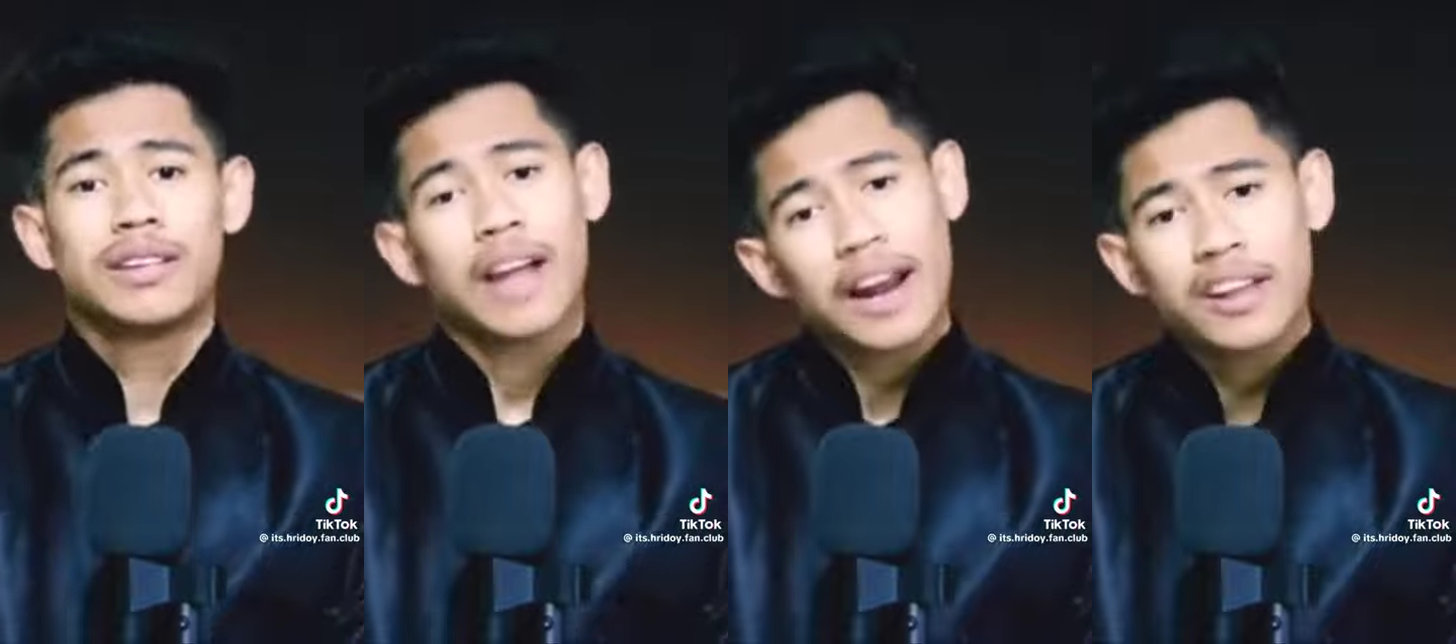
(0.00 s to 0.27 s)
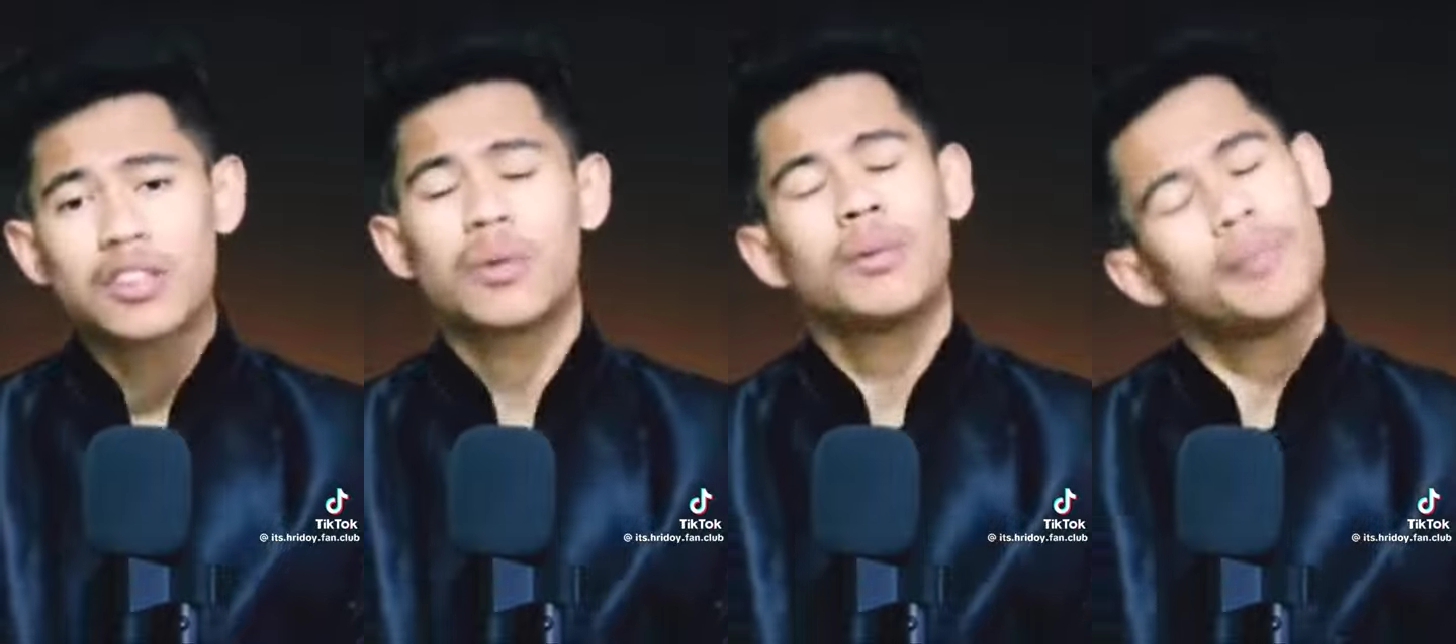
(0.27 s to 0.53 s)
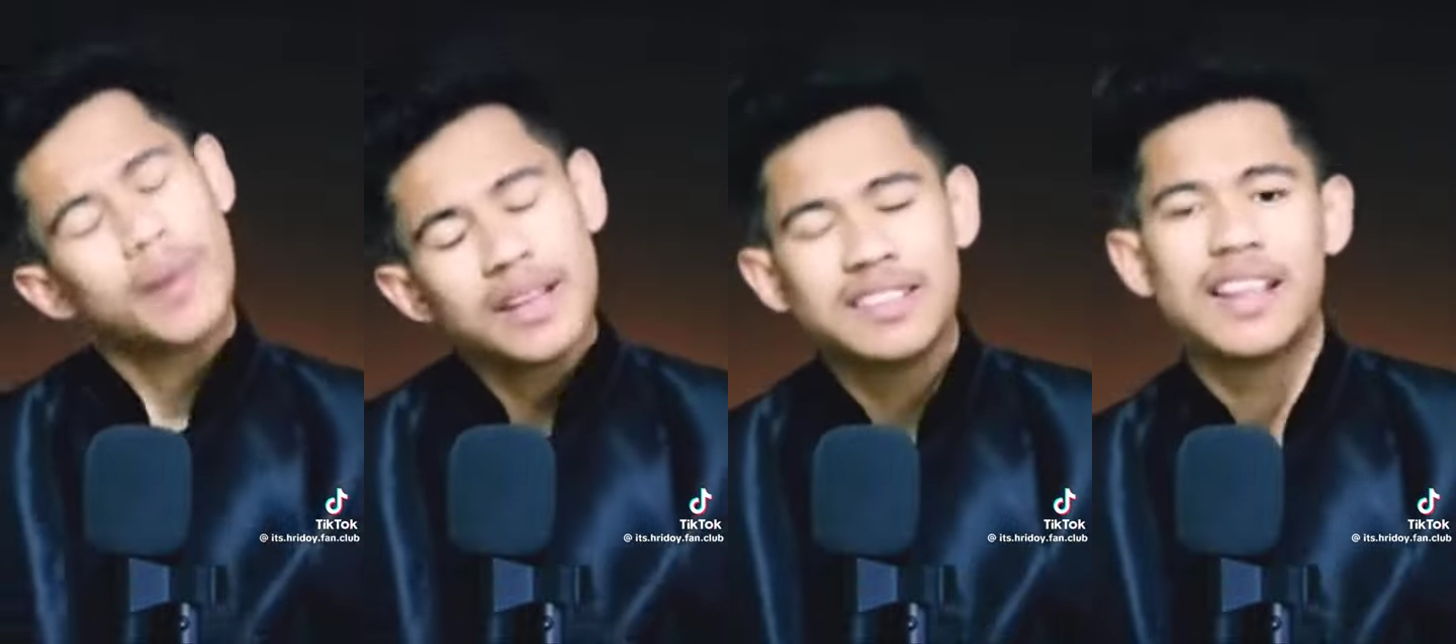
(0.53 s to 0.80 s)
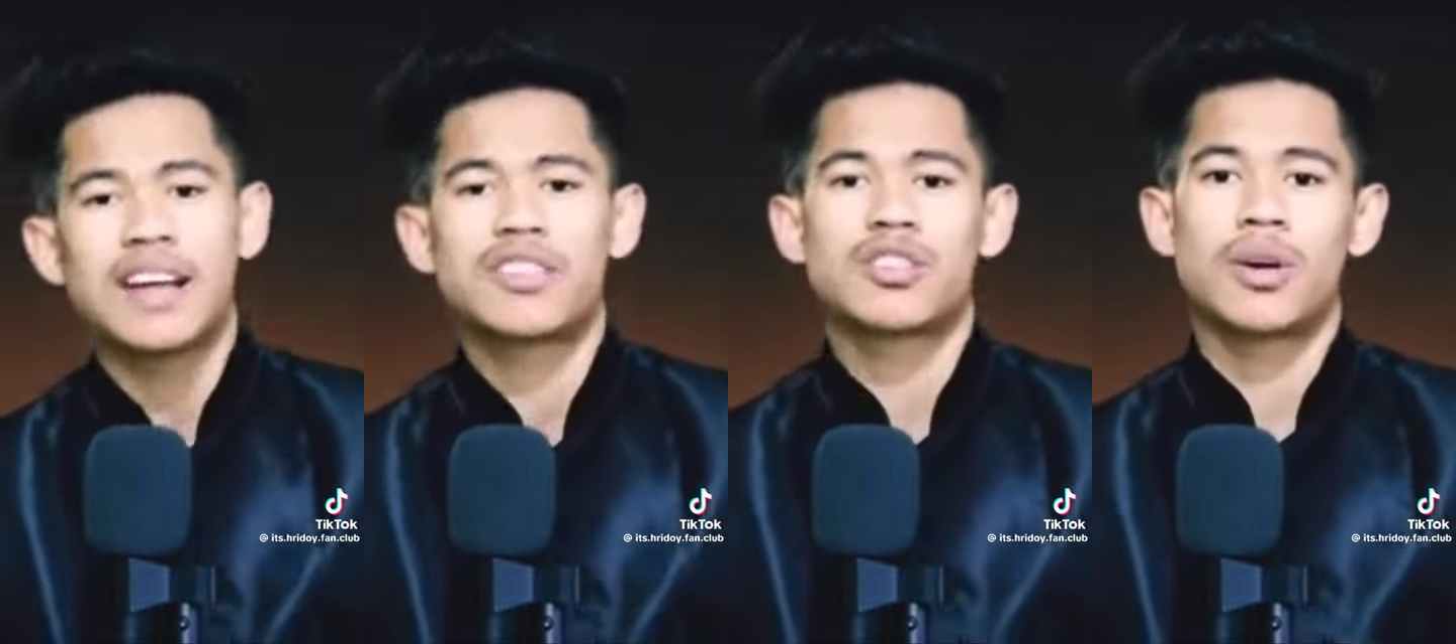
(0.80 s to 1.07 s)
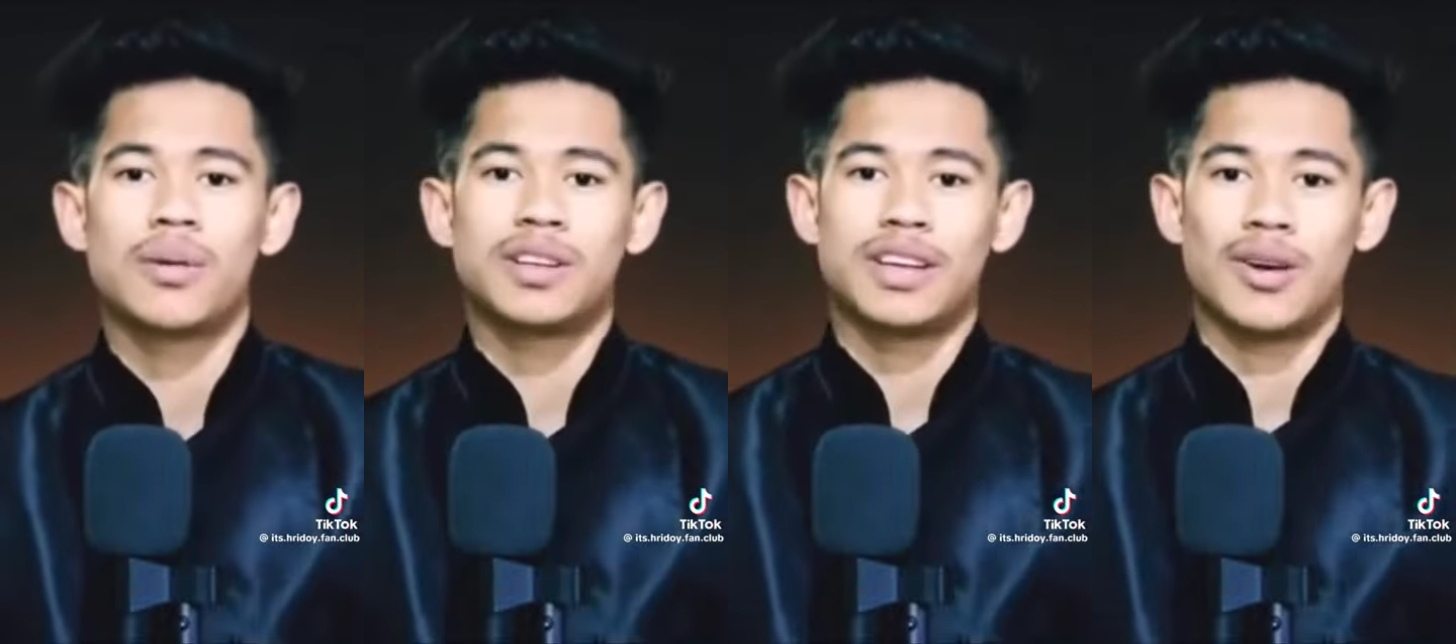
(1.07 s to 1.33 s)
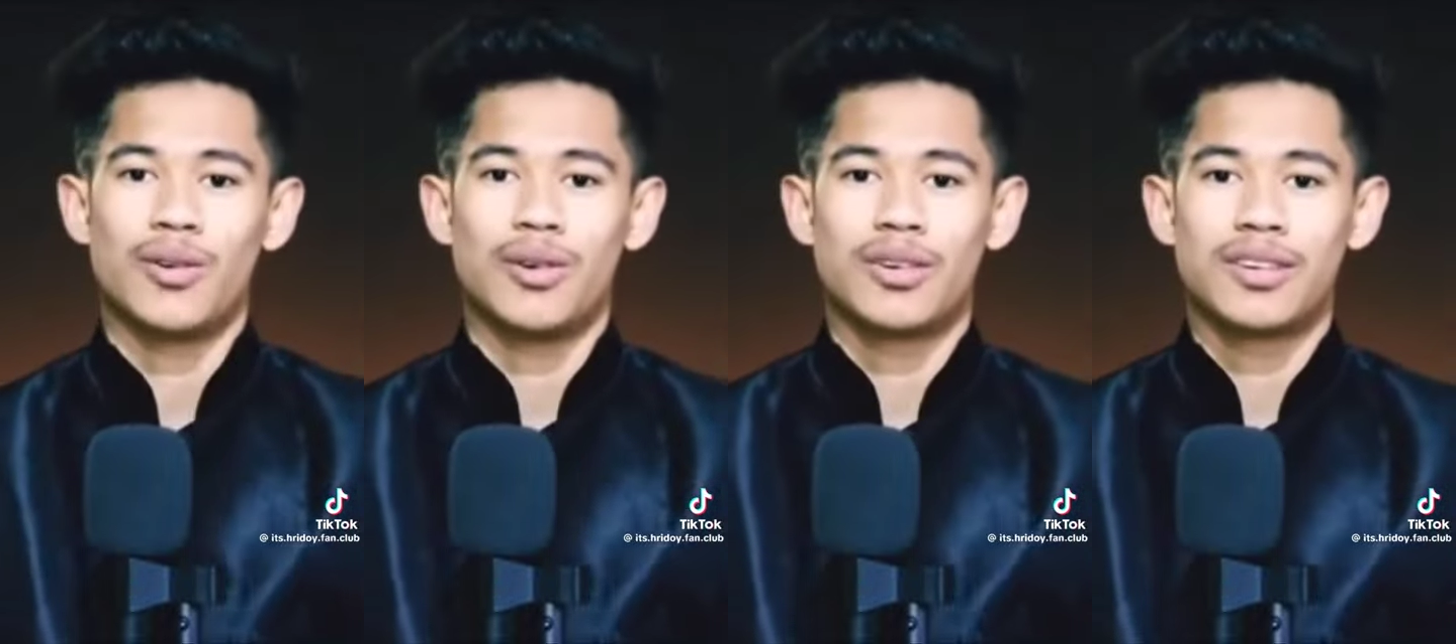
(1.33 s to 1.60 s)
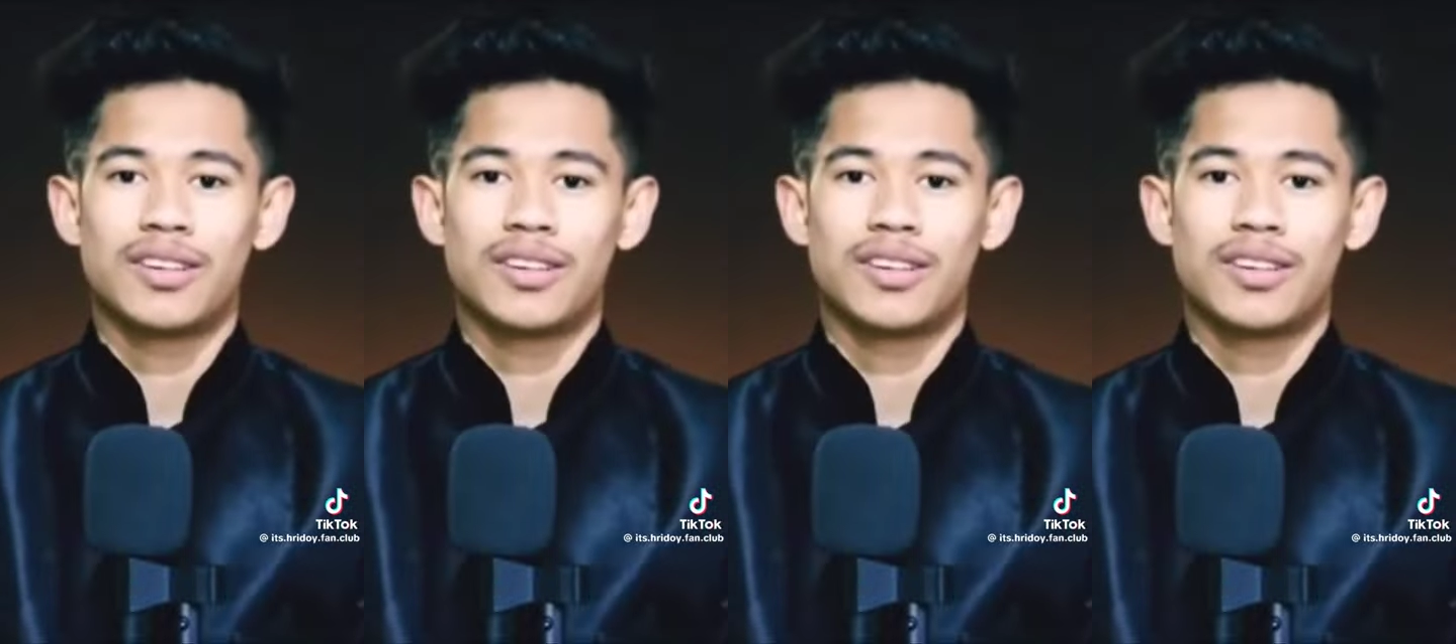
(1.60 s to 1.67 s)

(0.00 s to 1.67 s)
নারী তুমি বৃদ্ধাশ্রমে যাও